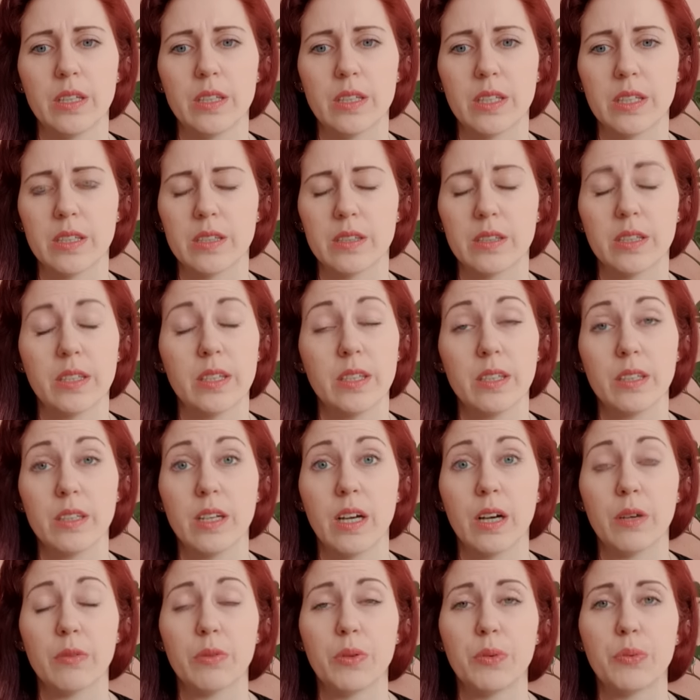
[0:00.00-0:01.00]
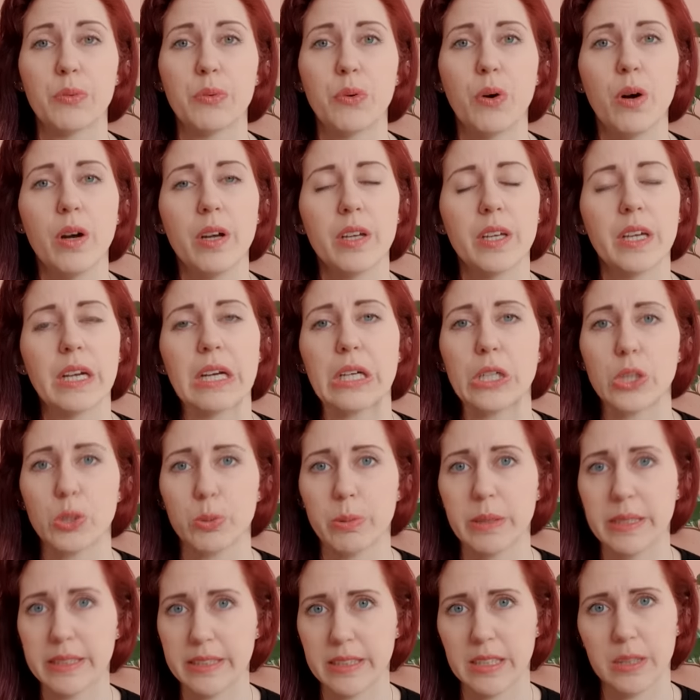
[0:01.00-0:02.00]
dass ich nach wie vor ihre
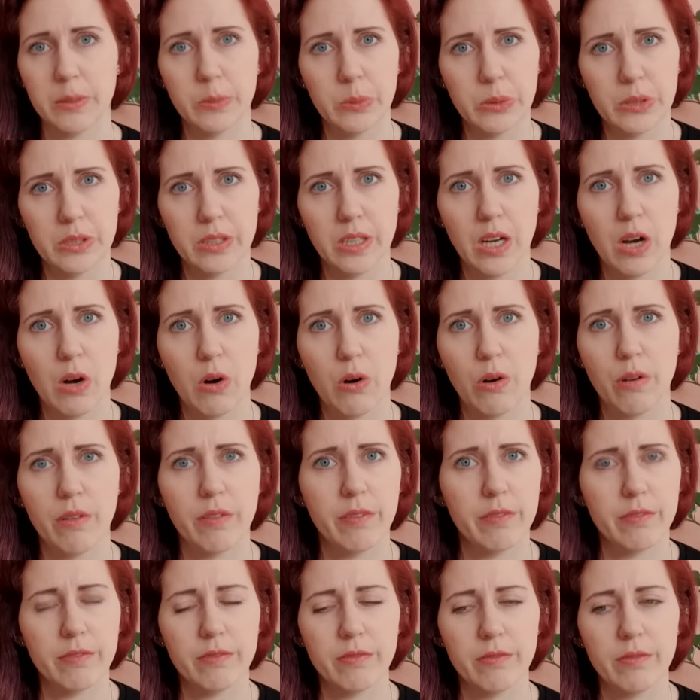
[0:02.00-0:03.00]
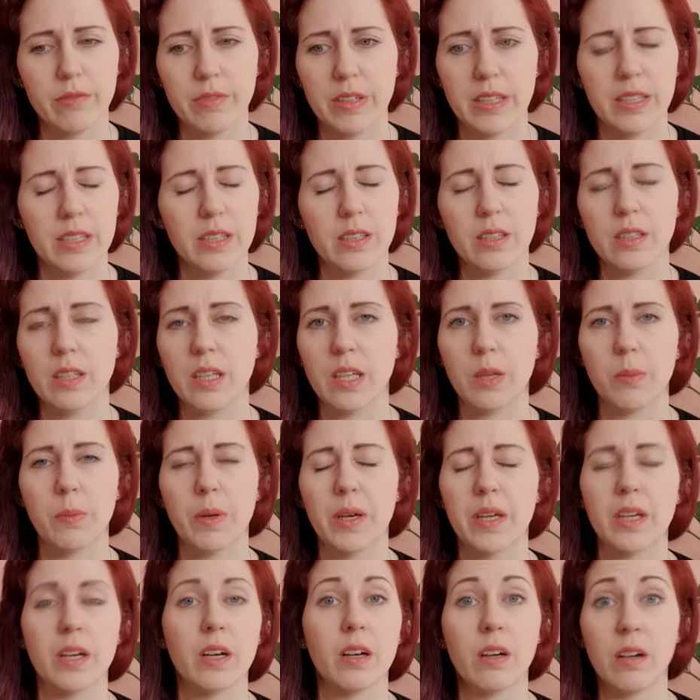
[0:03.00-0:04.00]
Schwester bin, auch wenn ich nicht
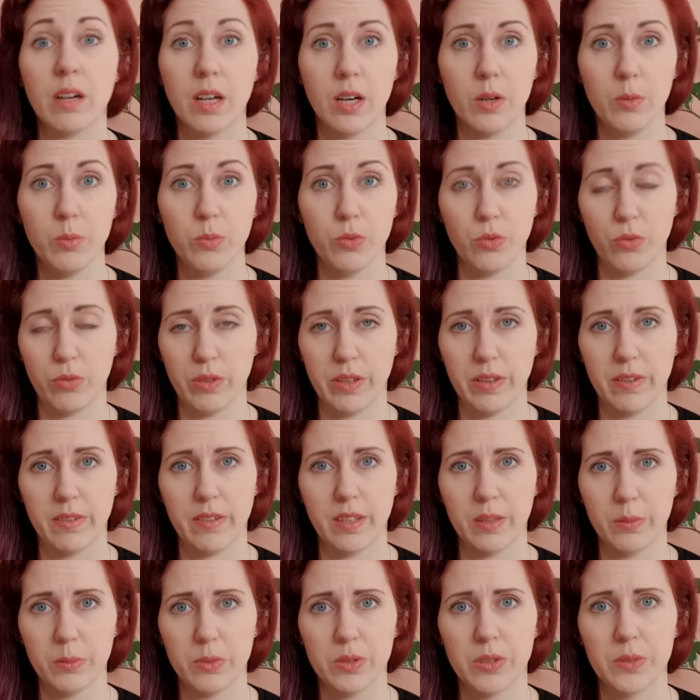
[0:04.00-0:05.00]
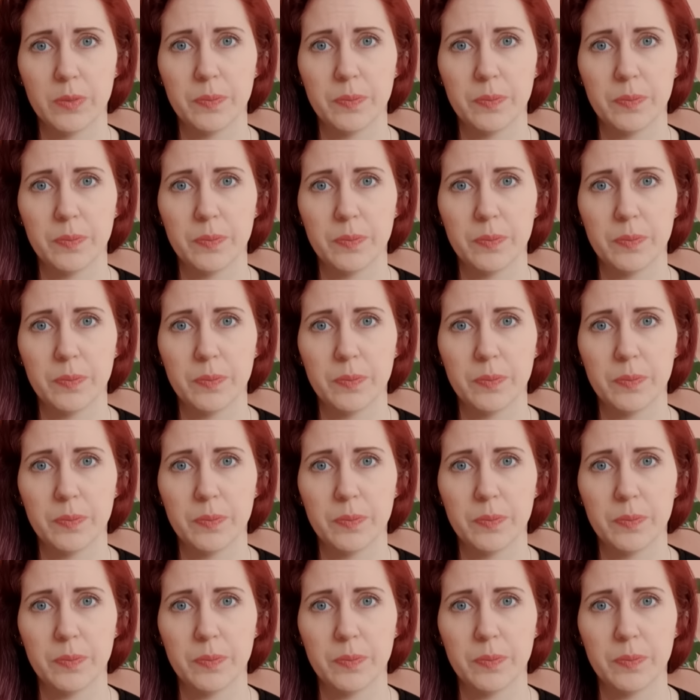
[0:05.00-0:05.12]
mehr ihre Glaubensschwester bin.